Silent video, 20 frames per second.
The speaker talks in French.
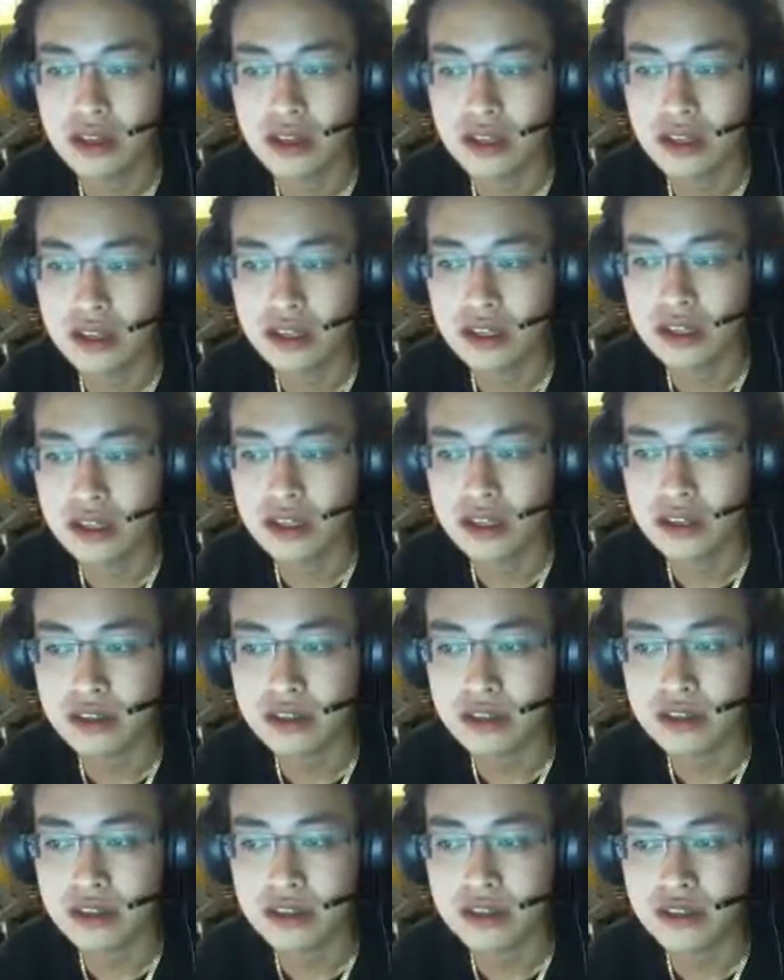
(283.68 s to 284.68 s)
Et
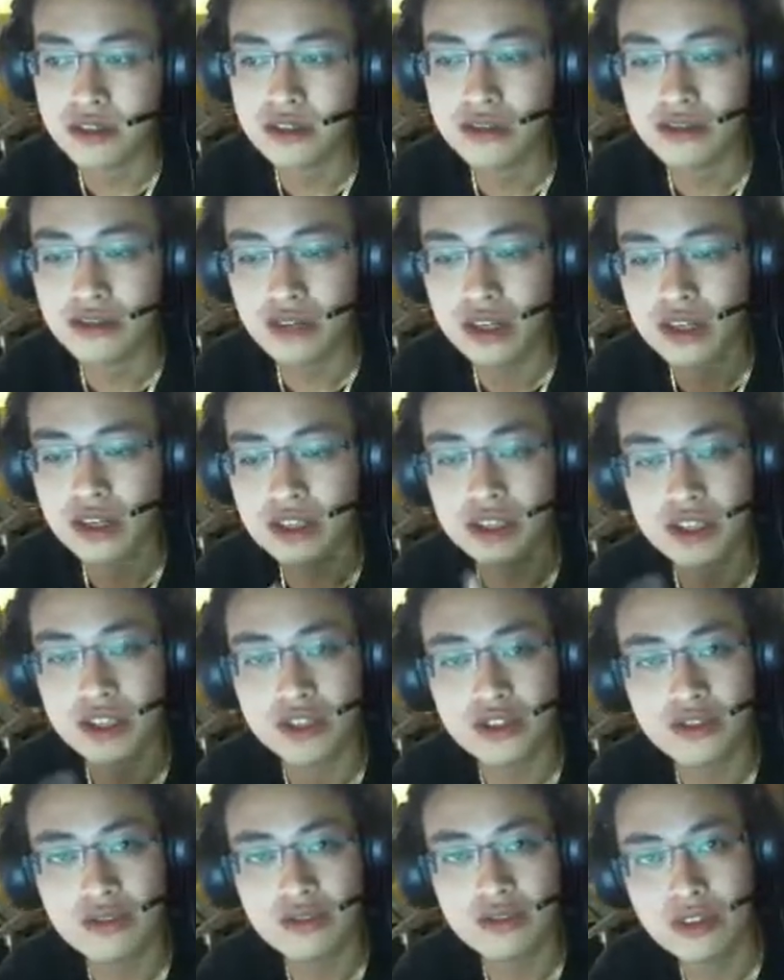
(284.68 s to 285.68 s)
je te vois déjà,
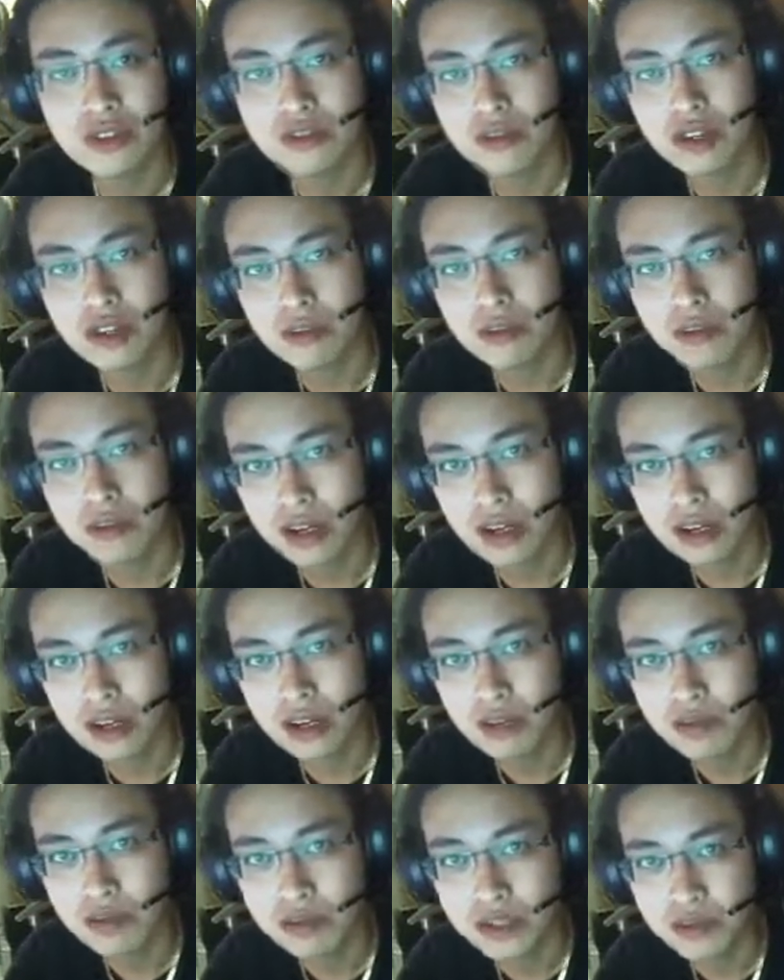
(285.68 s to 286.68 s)
je te vois toi là-bas,
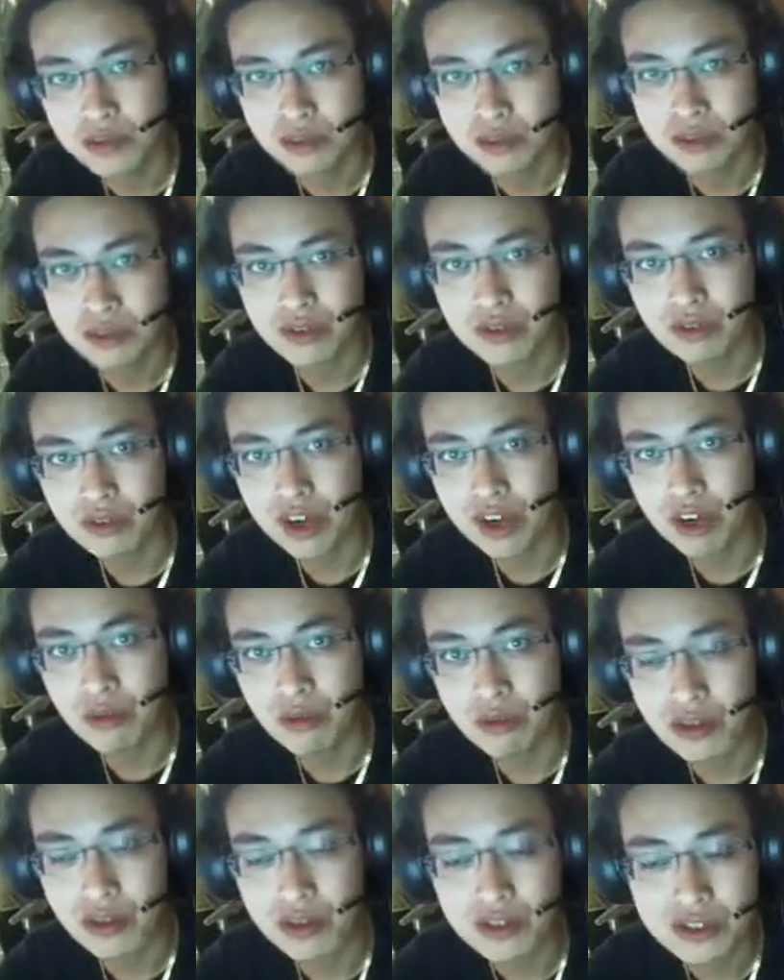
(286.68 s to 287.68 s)
la petit en
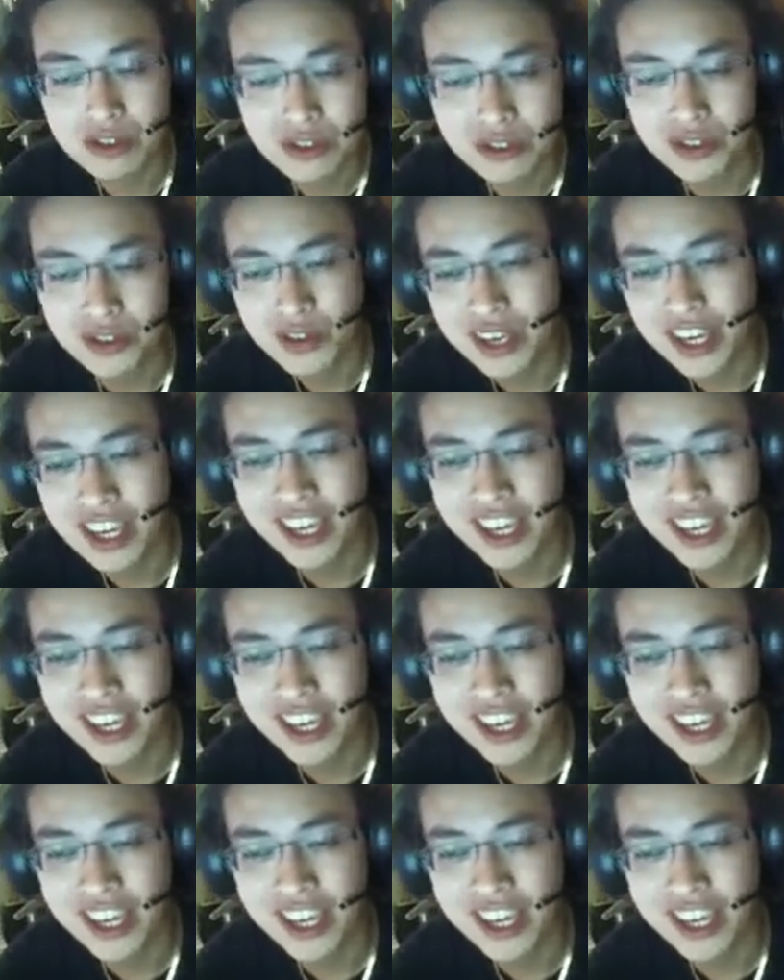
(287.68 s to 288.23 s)
farmer que tu es.